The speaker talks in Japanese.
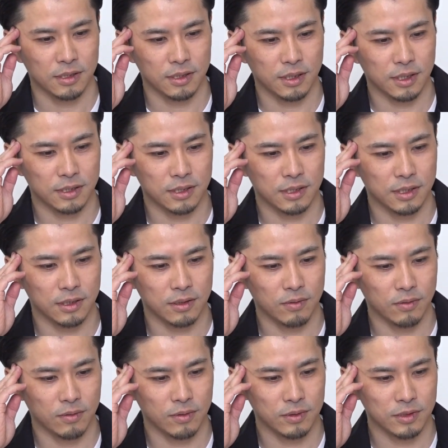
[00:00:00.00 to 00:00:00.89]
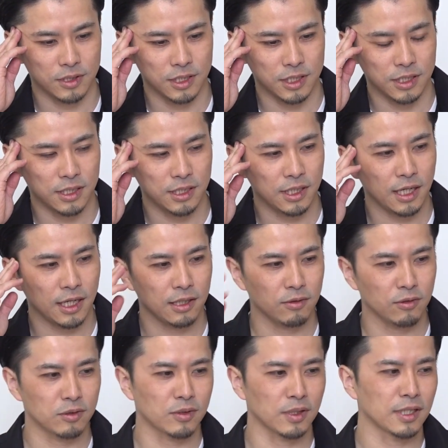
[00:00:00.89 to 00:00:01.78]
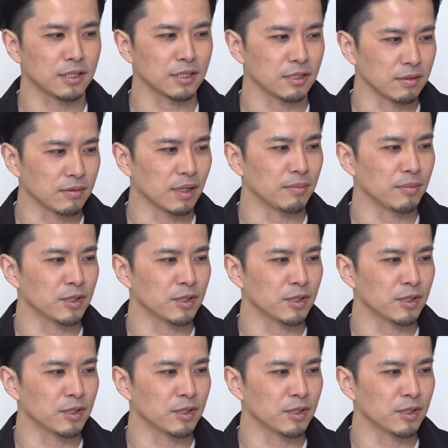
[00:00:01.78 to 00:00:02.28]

だ知り合いの人たちには